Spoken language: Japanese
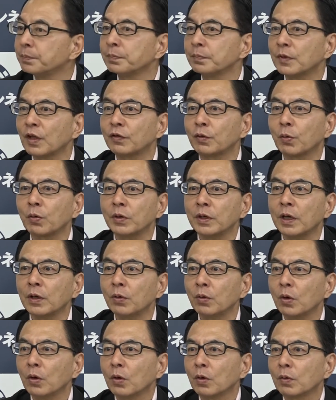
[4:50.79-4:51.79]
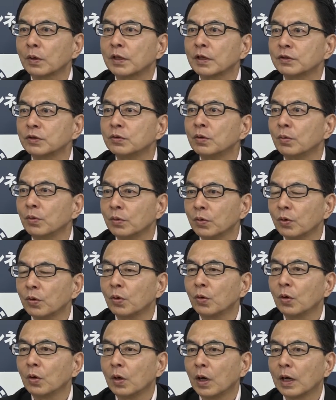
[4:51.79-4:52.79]
でそこにあの私ども
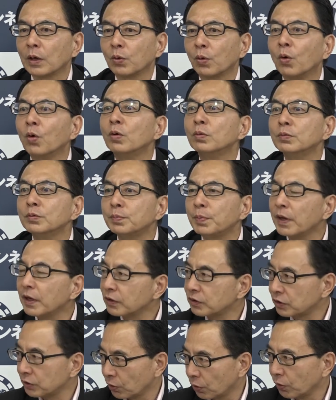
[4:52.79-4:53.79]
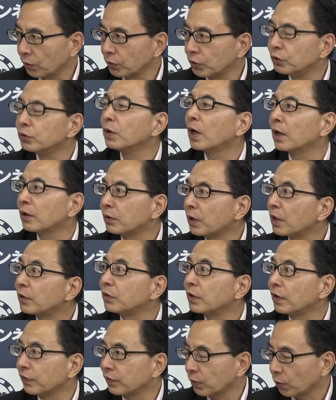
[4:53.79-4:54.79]
のあのホームページの URL
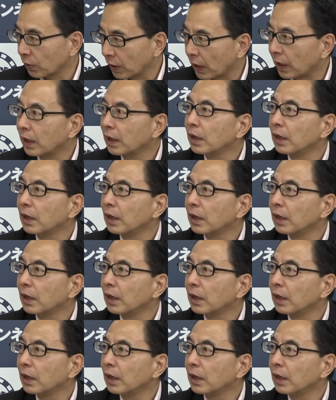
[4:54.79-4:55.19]
ですとか